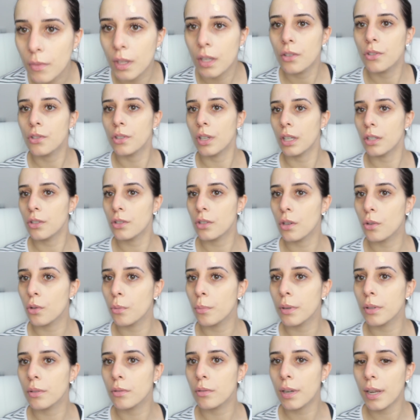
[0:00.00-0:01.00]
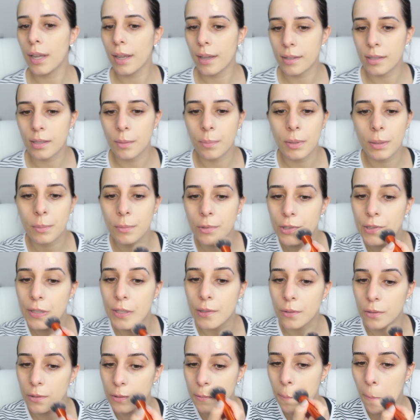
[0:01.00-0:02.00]
E, gente, que cobertura é essa, pelo amor de
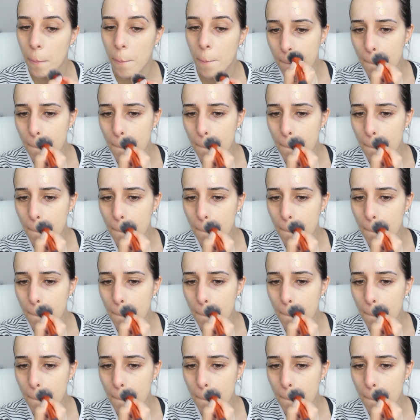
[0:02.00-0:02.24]
Deus?